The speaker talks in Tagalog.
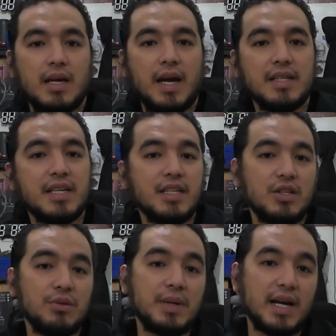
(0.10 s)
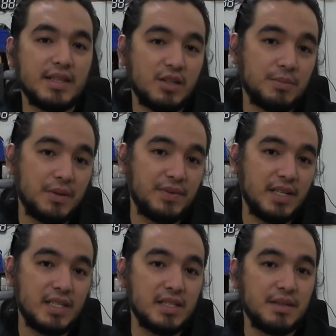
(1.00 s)
Hi sa inyo mga katropa
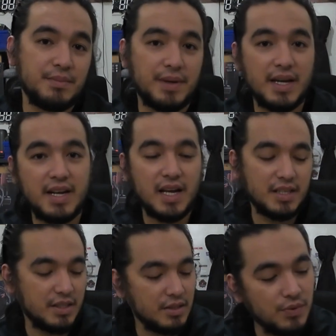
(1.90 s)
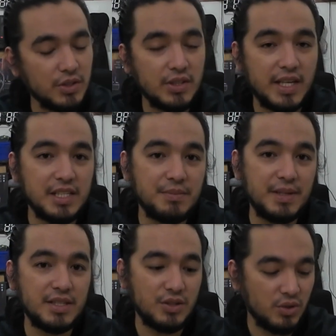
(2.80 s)
peace, Mega Rock here. For today's
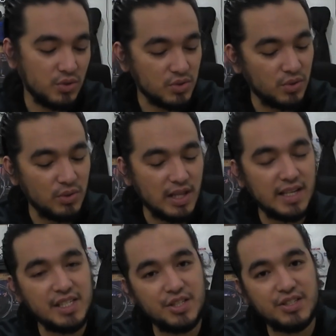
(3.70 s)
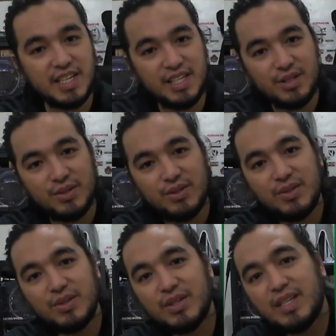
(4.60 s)
video, gusto ko lang i-share sa inyo
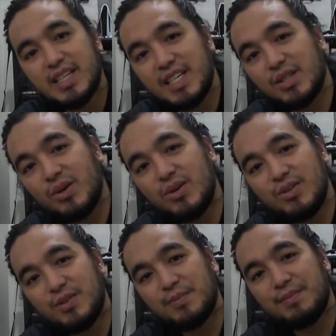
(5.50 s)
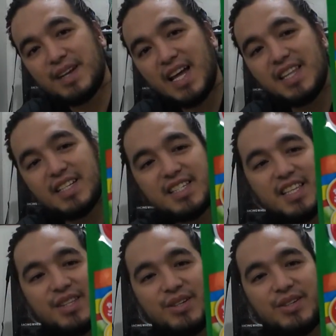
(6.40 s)
itong products na
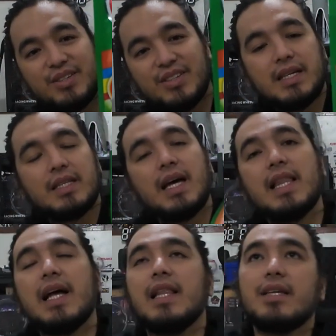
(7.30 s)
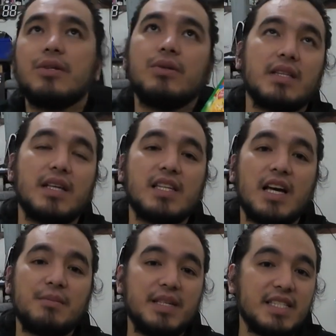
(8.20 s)
to. Naalala nyo
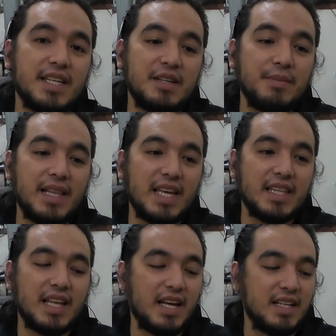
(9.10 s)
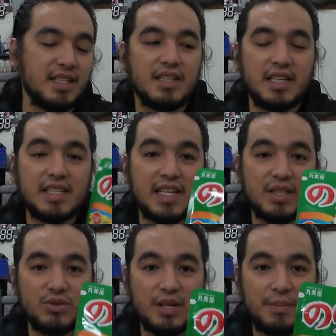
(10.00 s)
na mystery maleta, isa
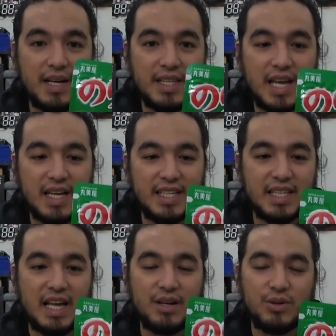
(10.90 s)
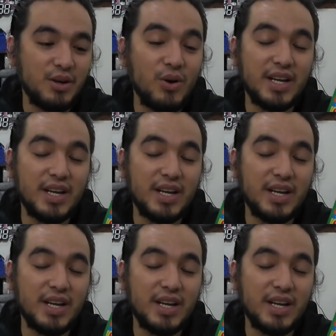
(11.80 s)
ito sa mga nakita ko.